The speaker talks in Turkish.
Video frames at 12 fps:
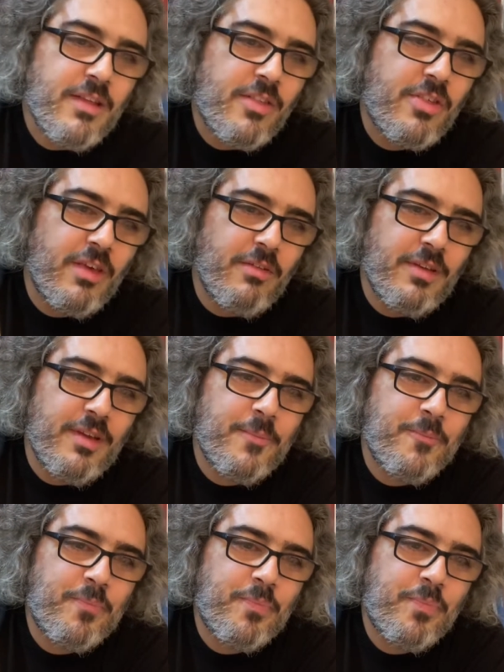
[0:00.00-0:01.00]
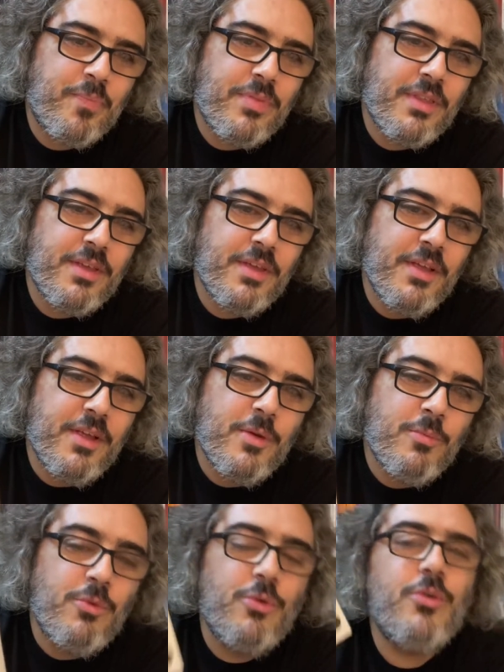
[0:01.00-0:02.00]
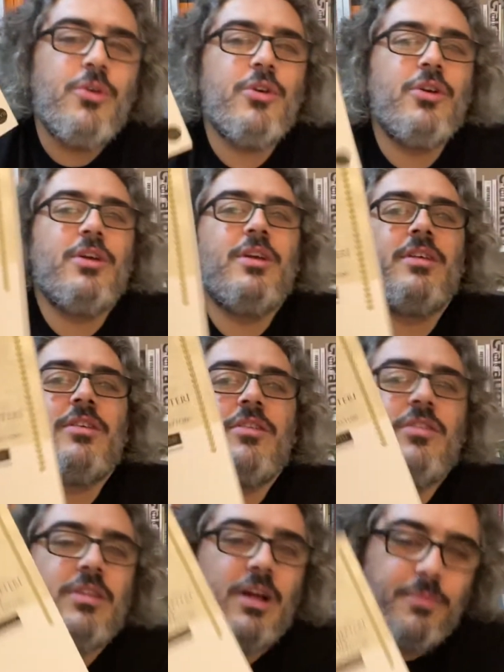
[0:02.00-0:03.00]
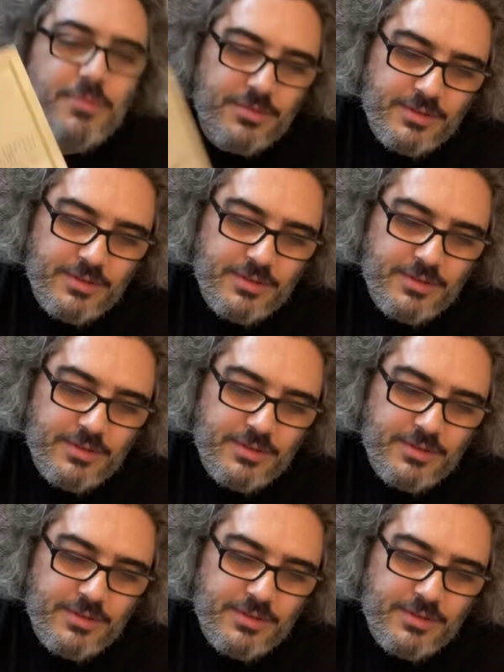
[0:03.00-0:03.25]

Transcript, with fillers: çeviri. Bu kitap